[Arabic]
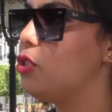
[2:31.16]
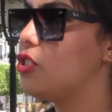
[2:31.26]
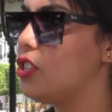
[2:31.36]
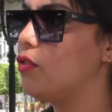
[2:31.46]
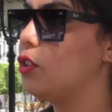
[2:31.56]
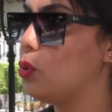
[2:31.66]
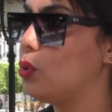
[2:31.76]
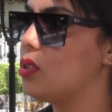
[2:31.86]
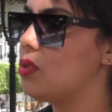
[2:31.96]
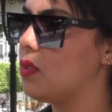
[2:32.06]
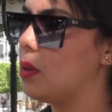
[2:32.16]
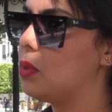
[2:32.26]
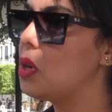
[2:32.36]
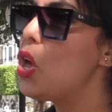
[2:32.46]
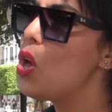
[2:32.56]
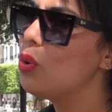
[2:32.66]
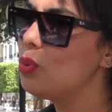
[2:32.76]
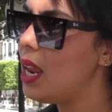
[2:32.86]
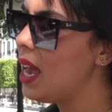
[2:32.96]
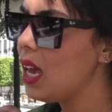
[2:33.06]
باش يصير في تونس فهمت
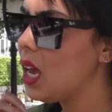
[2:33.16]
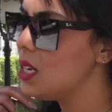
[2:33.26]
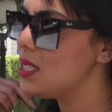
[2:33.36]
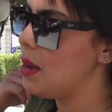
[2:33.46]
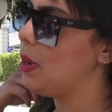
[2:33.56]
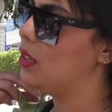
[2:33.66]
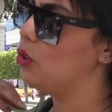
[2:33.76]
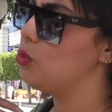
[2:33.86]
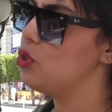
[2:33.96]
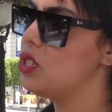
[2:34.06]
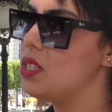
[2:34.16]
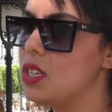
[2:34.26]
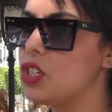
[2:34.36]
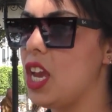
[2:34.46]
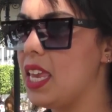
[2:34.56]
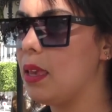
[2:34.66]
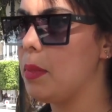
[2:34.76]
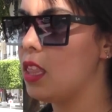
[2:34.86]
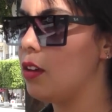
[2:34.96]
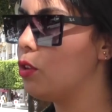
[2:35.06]
والحقيقه نستبعد انه باش يصير شيء
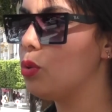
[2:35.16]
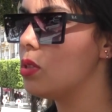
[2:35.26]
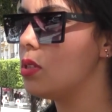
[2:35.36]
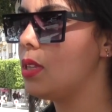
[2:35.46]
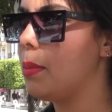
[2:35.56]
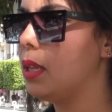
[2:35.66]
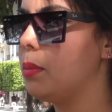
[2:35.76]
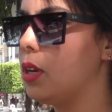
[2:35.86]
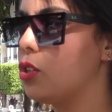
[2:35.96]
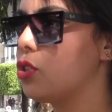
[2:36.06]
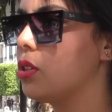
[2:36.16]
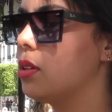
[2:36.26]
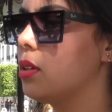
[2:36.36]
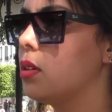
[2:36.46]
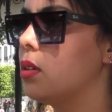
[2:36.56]
كيما هذا في تونس نستبعد لكن الاشخاص